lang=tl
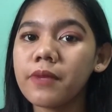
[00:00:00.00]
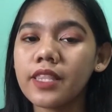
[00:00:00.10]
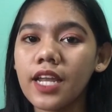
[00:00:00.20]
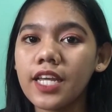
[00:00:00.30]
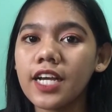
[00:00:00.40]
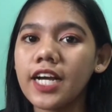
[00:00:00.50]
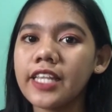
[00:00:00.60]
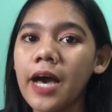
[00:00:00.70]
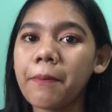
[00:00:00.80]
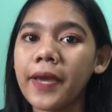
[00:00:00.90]
madaling
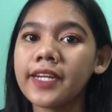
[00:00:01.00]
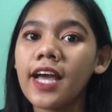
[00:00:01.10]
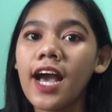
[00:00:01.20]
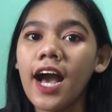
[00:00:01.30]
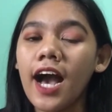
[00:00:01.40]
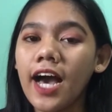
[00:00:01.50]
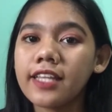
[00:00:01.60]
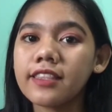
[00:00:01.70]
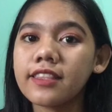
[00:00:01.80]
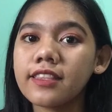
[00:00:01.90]
hanapin at